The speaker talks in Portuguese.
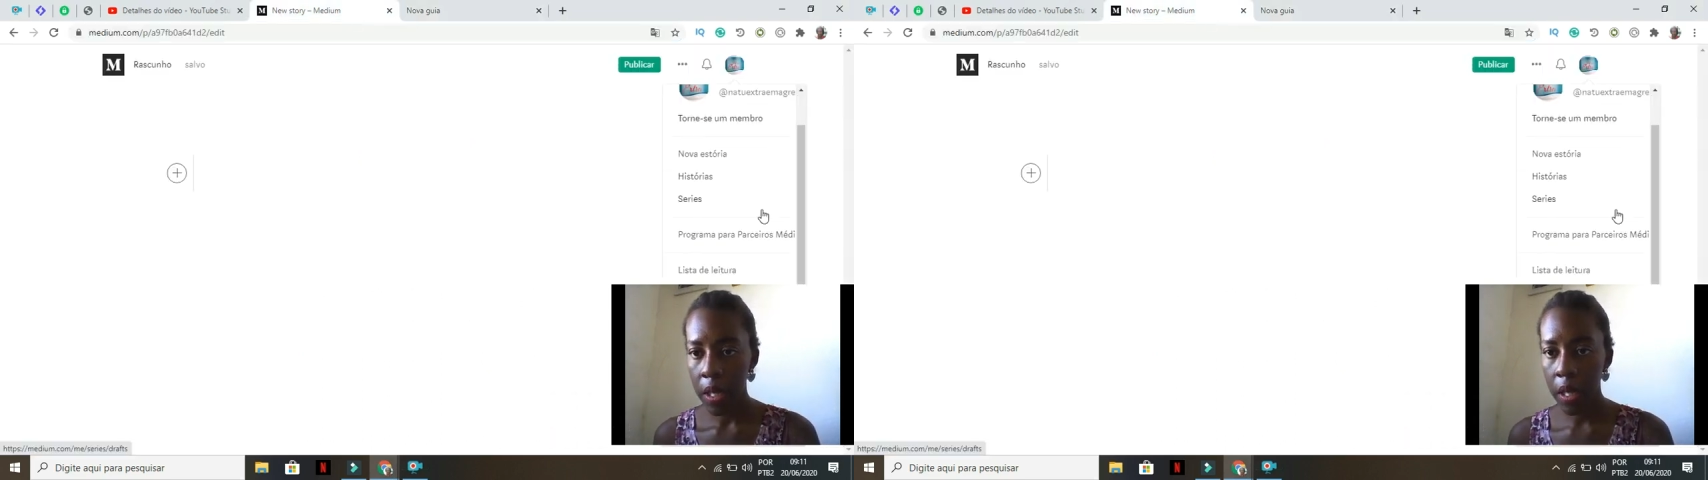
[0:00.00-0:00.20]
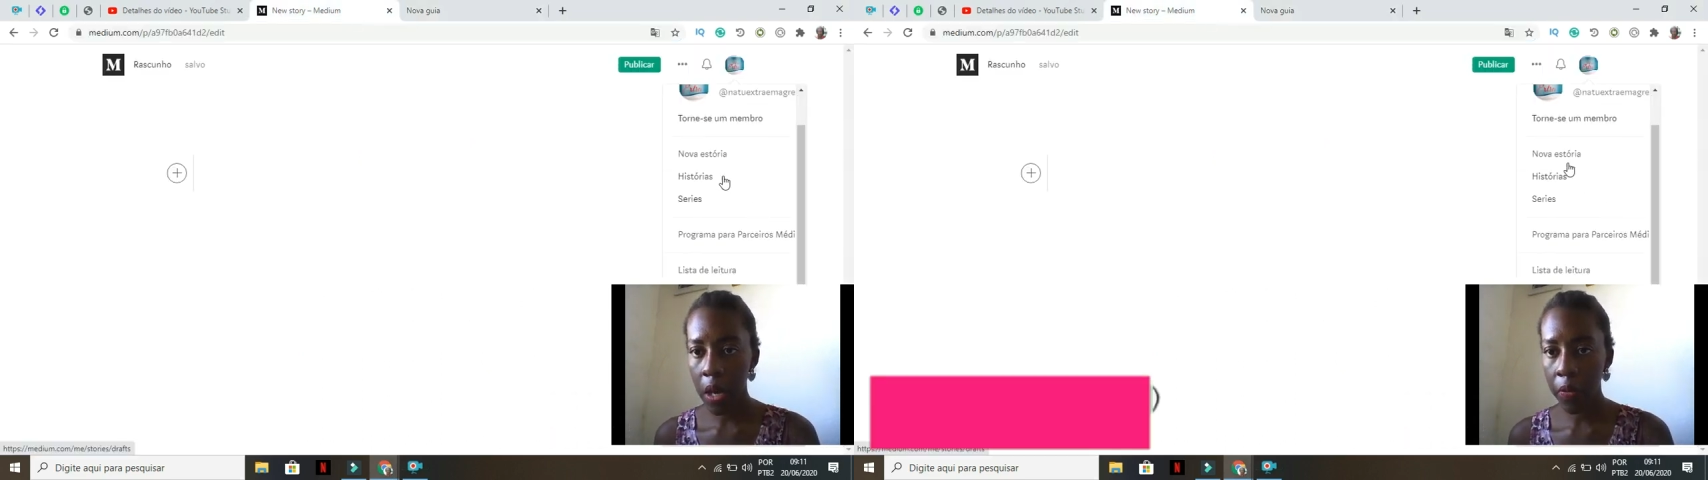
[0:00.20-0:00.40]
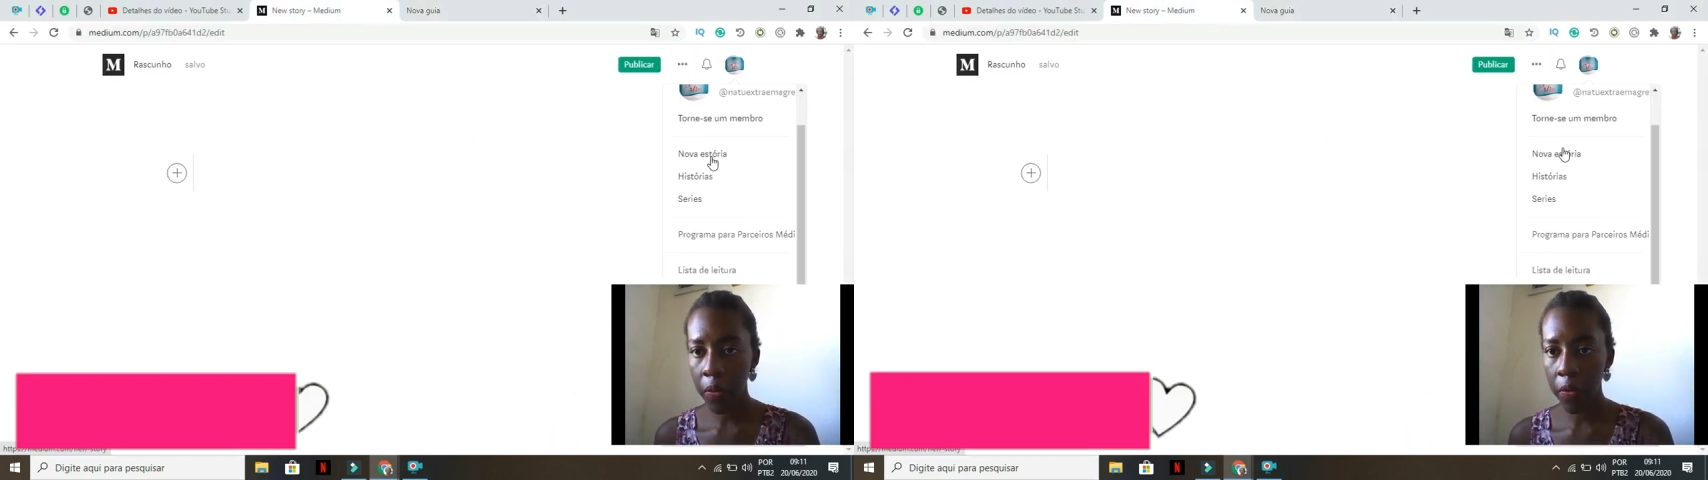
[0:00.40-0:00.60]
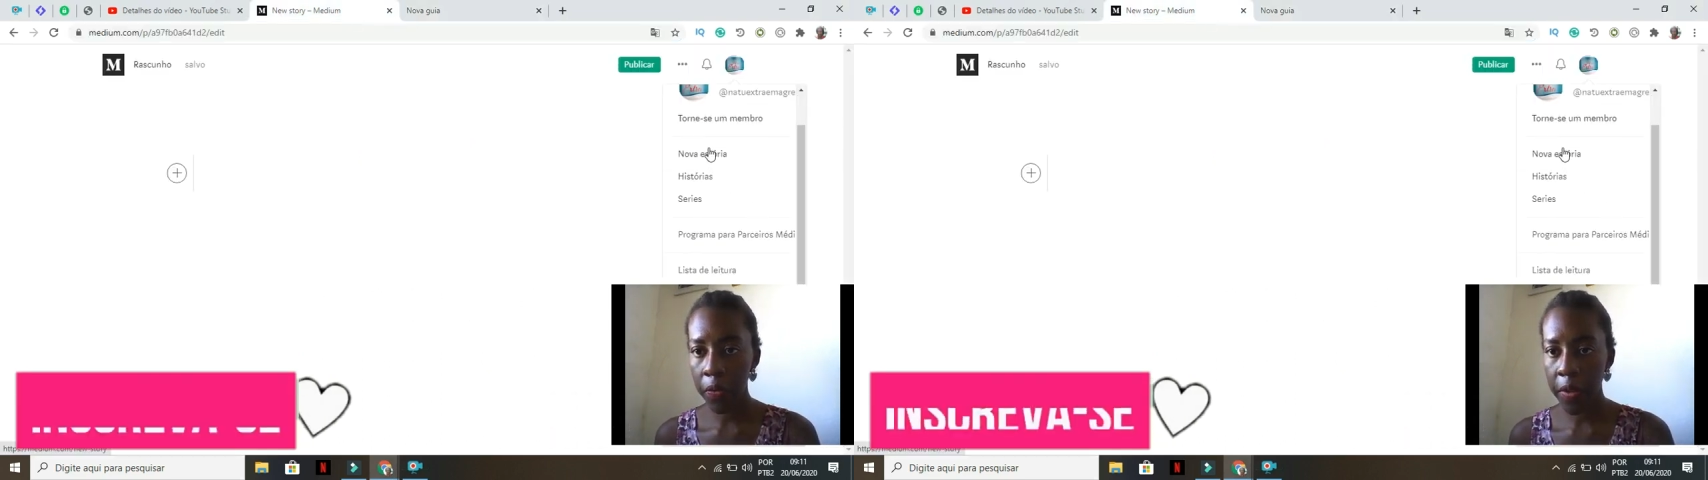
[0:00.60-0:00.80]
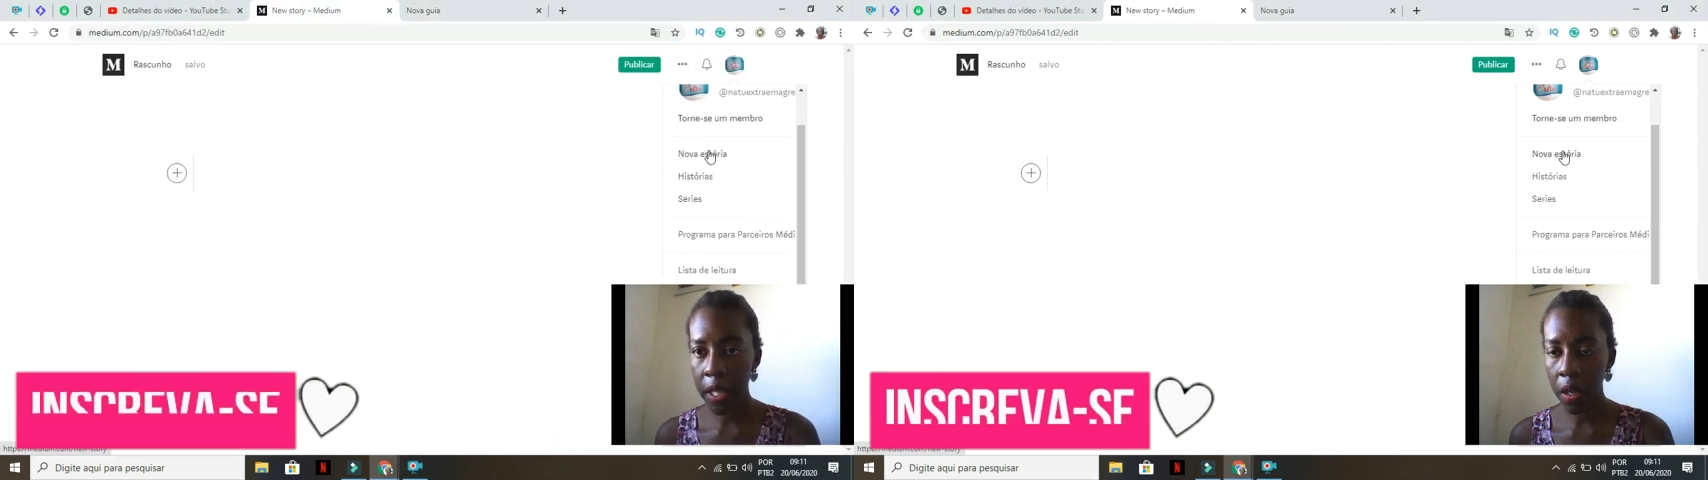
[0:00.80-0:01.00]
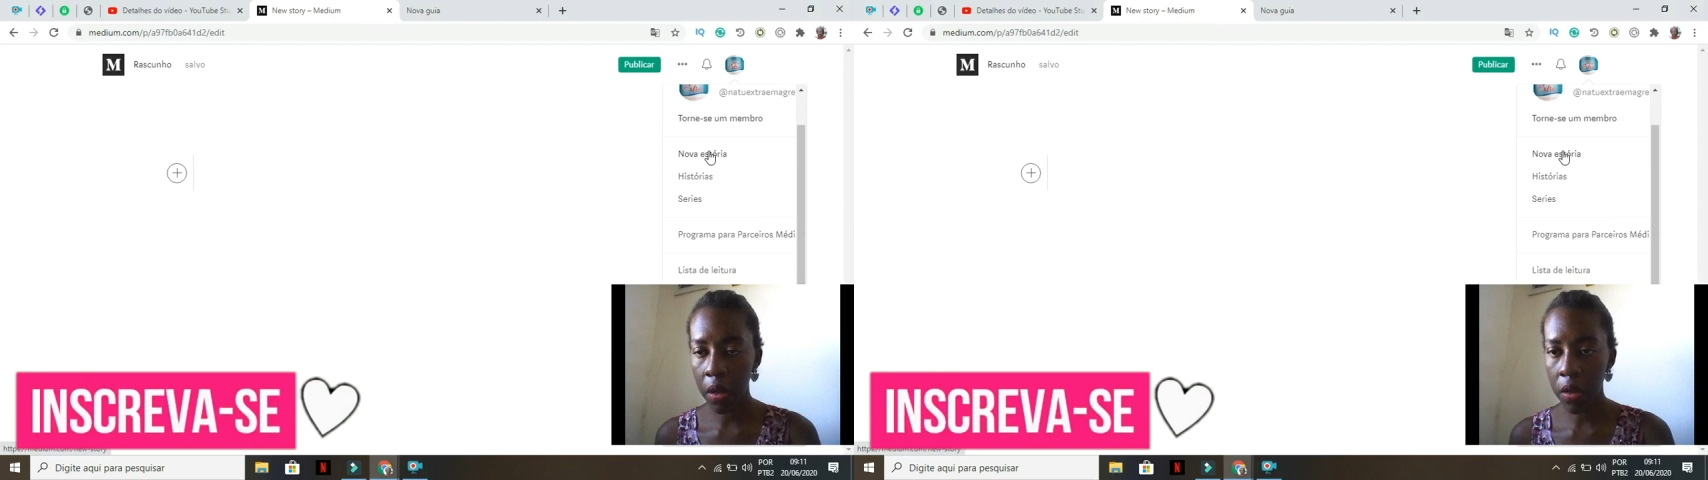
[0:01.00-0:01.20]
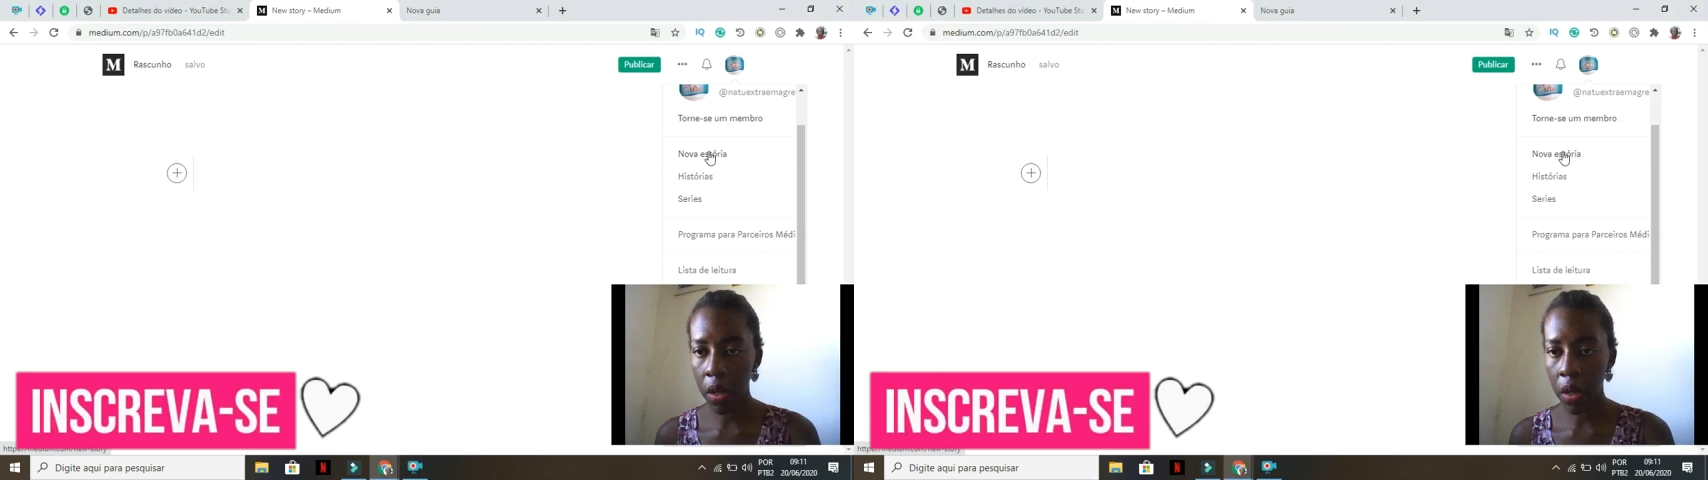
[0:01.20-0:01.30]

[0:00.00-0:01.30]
E eu vou vir aqui, ó,